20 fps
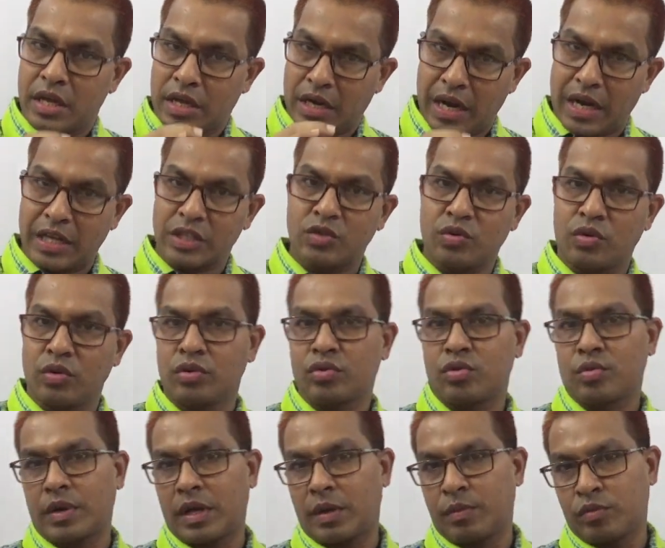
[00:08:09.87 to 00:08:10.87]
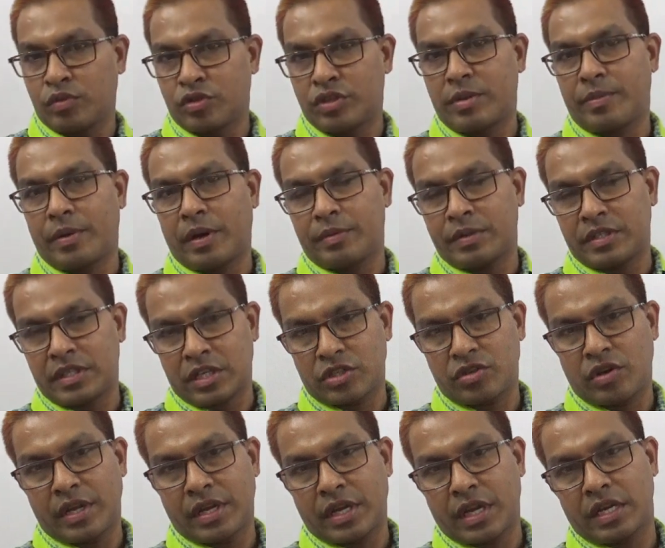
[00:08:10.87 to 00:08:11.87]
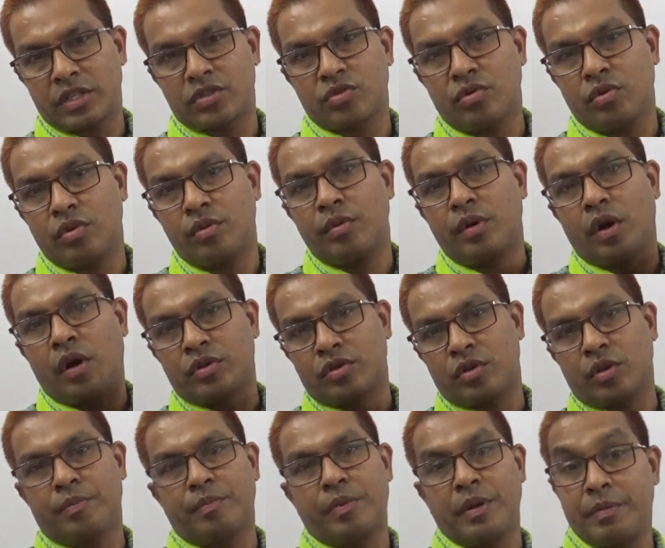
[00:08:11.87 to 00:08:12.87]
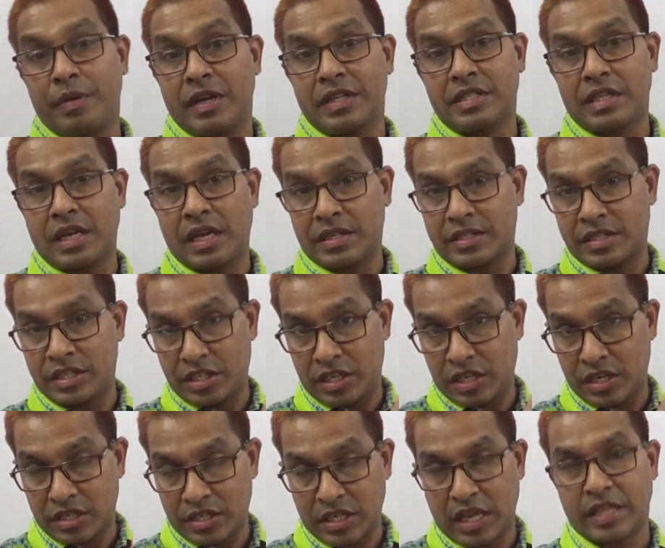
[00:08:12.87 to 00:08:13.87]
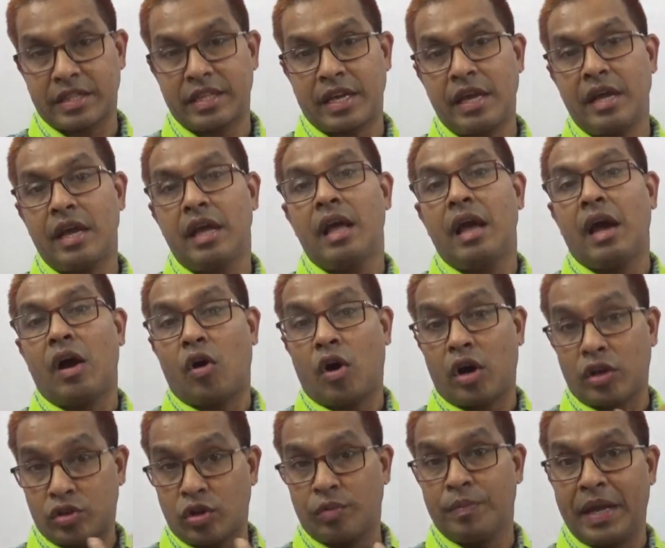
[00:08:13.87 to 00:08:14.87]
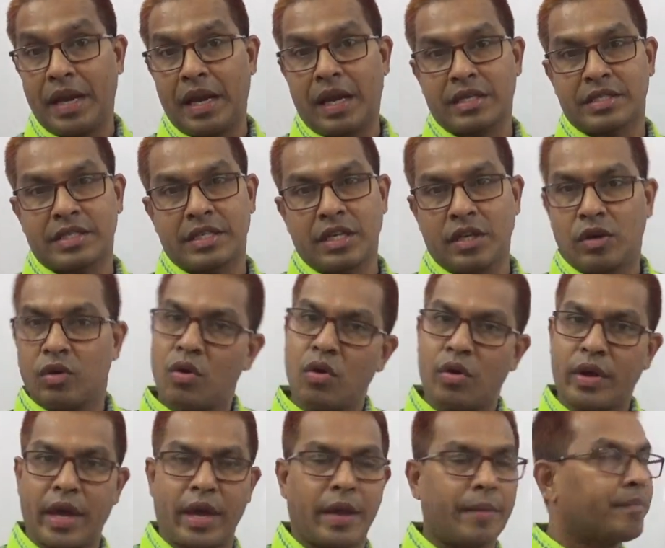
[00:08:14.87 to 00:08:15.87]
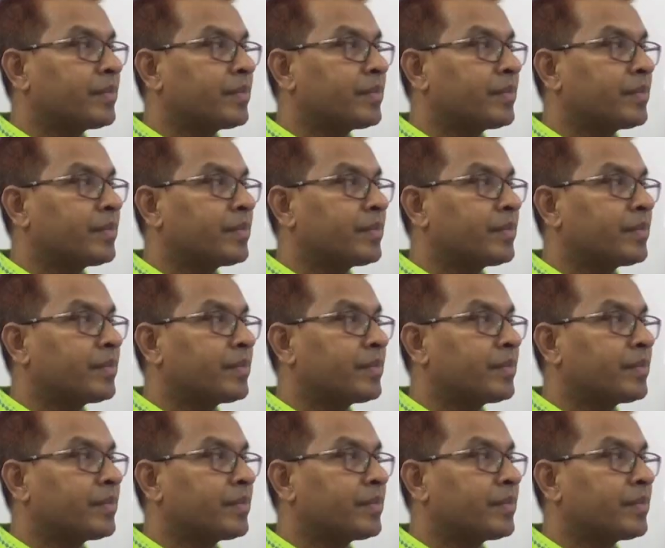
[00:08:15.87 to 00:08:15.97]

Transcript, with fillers: ক্লাসগুলো তোমরা বুঝতে পারবে যে আসলে এই ক্লাসগুলো হয়তো প্রিভিয়াস ক্লাসের সাথে হয়তো মিল আছে ওকে